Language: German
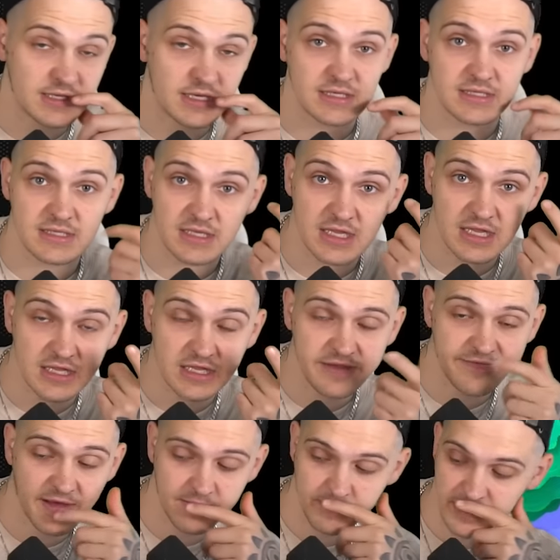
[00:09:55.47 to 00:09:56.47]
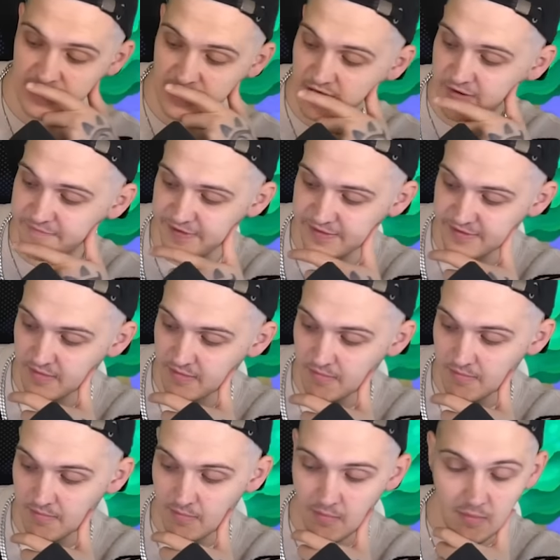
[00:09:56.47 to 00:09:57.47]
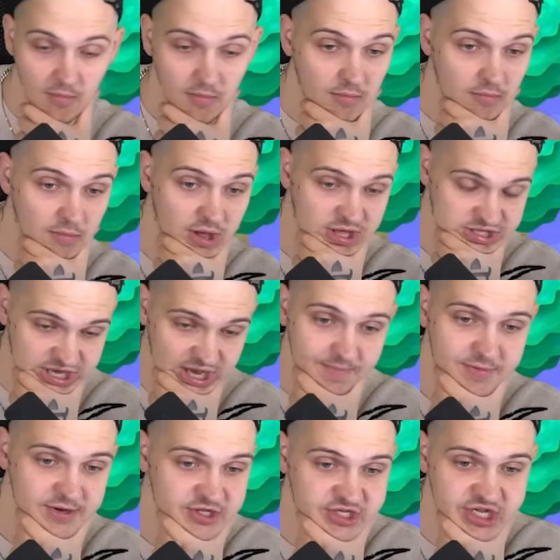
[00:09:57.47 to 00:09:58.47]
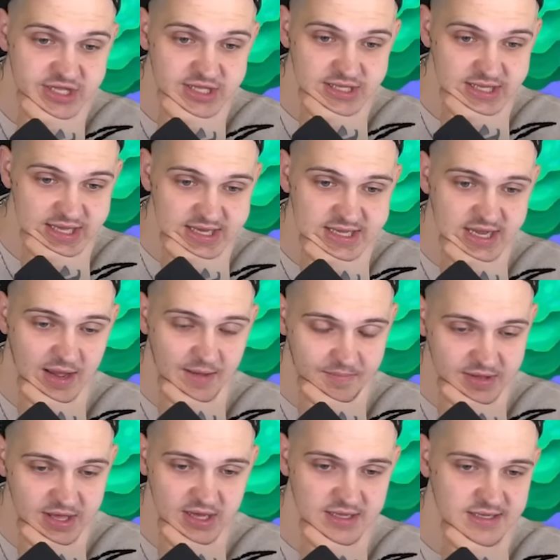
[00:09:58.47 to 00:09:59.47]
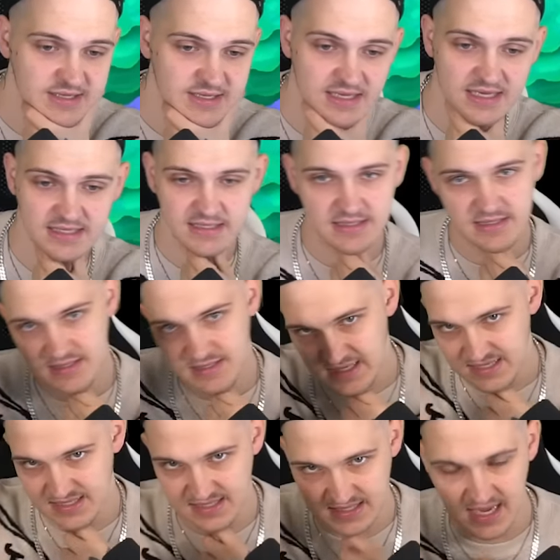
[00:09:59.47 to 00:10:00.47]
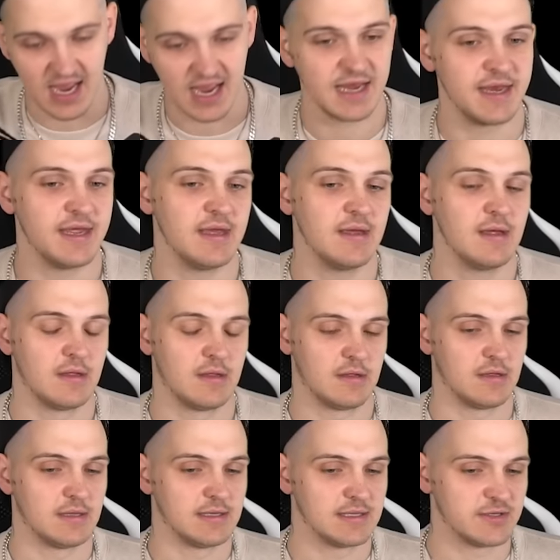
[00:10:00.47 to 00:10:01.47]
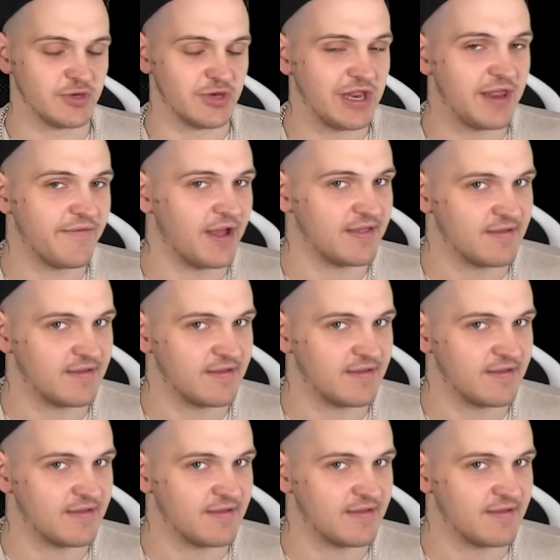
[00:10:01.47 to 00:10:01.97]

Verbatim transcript: dass die Wand mich nicht aufhält. Ich habe legit nicht kapiert, dass das keine solide Wand